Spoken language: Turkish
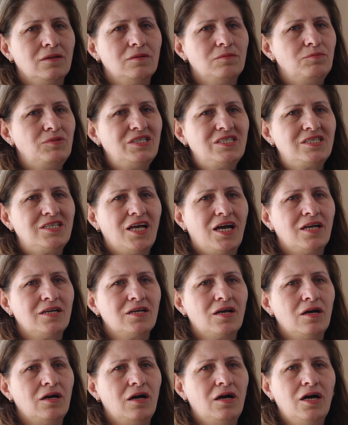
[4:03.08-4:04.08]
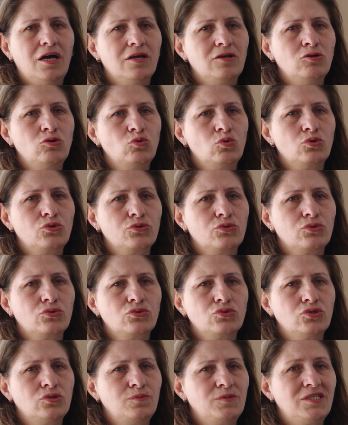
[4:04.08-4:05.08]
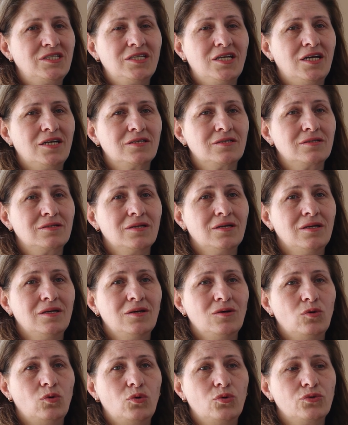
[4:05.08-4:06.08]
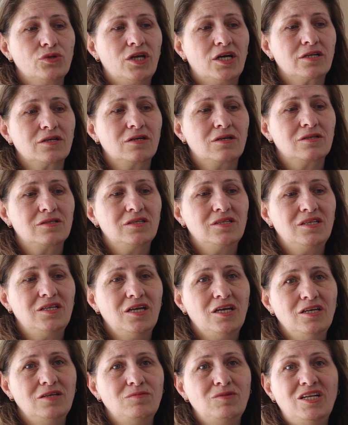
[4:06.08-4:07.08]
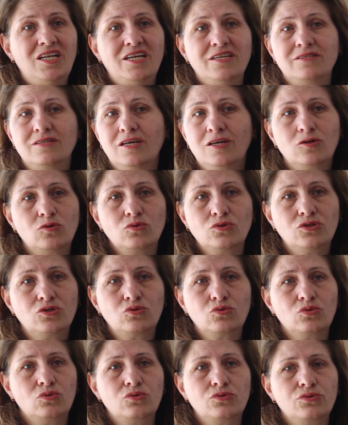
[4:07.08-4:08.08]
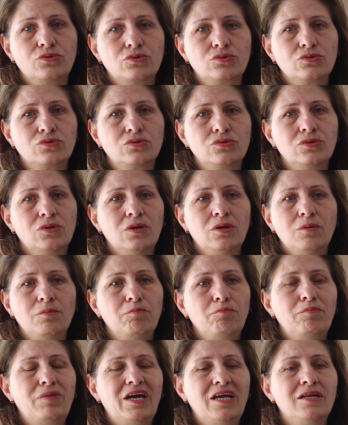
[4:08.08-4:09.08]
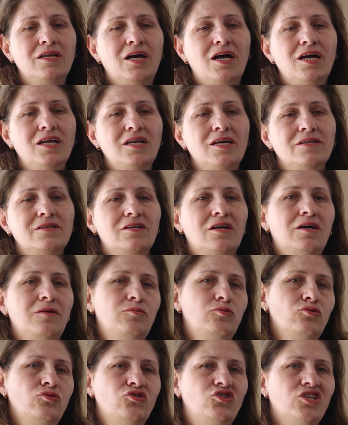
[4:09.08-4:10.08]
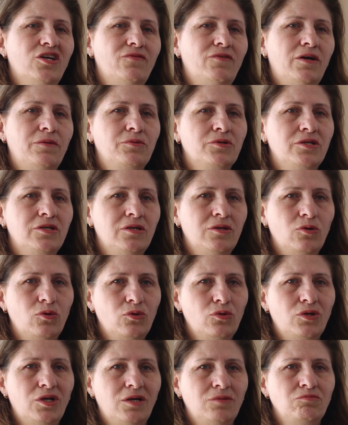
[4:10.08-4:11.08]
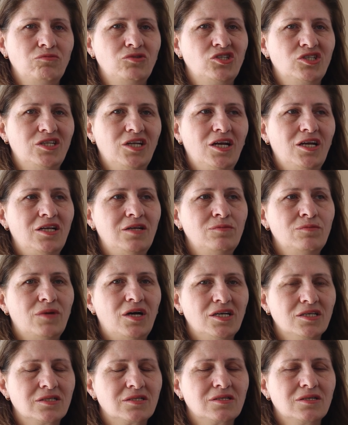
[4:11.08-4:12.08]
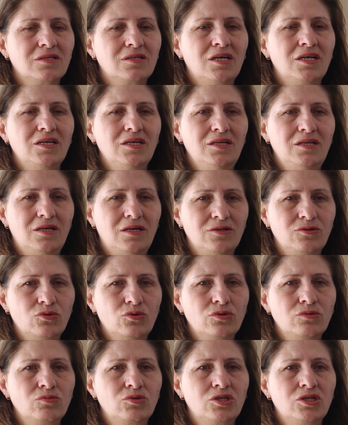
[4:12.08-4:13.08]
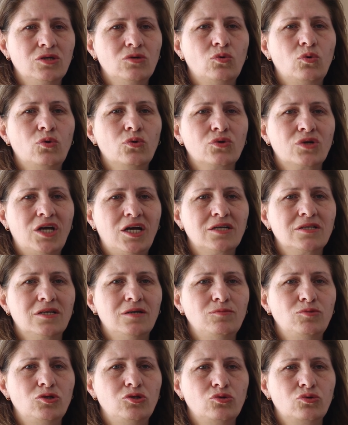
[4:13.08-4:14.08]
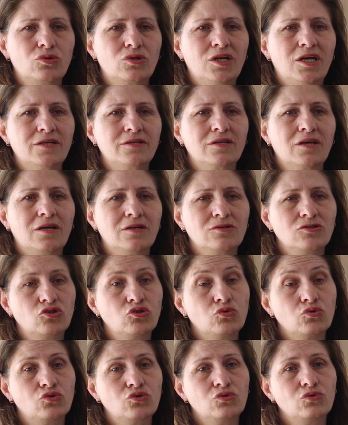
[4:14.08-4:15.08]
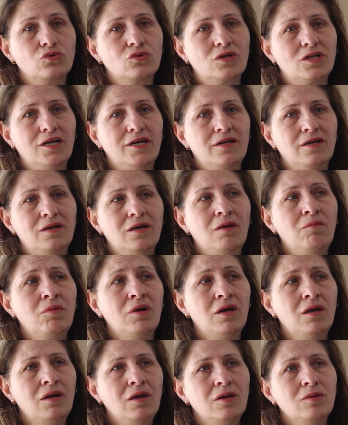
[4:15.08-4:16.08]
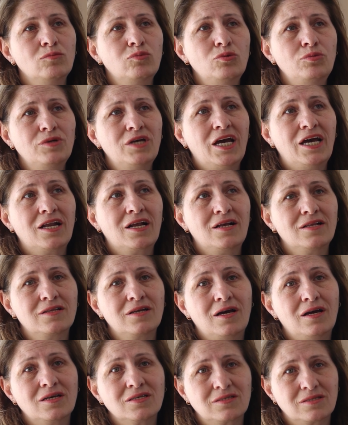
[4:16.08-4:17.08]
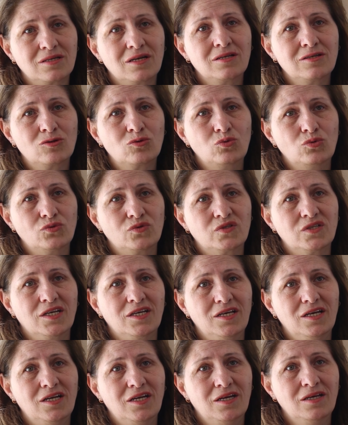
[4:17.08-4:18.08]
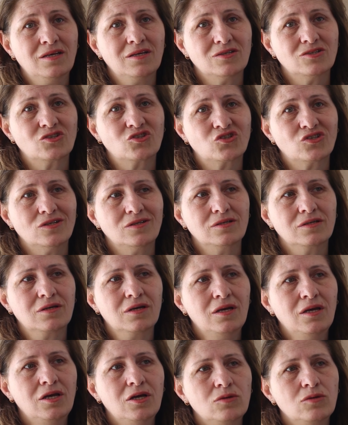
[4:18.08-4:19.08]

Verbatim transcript: bizler hain oluyoruz? Bizler Onların deyimiyle terörist oluyoruz. Ben halen daha bunun cevabını öğrenmiş değilim. Aslında inanıyorum ki onlar da biliyorlar yanlış düşündüklerini ama bu bir herhalde hastalık olsa gerek, ırkçılık.